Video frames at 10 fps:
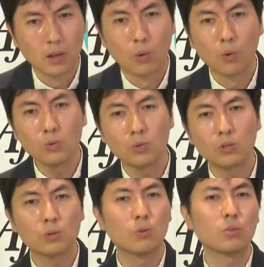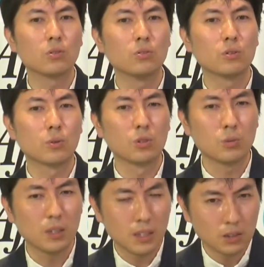本当に早急に取り
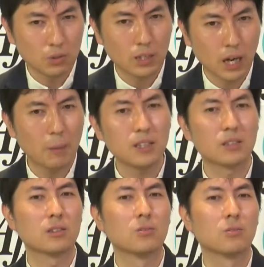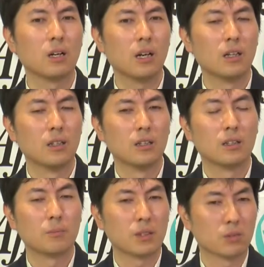組まないとやばいっていうのが
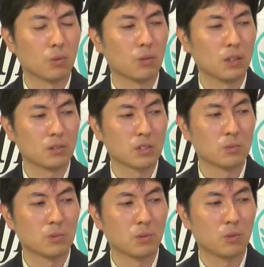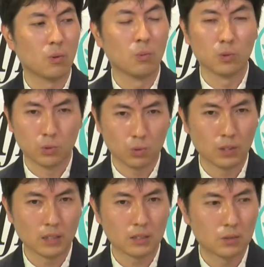やっぱりこうあの自分の思うところ
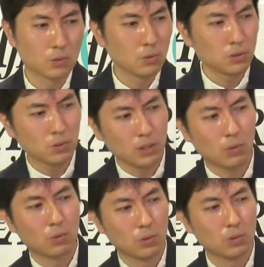なんですとにとにかくこ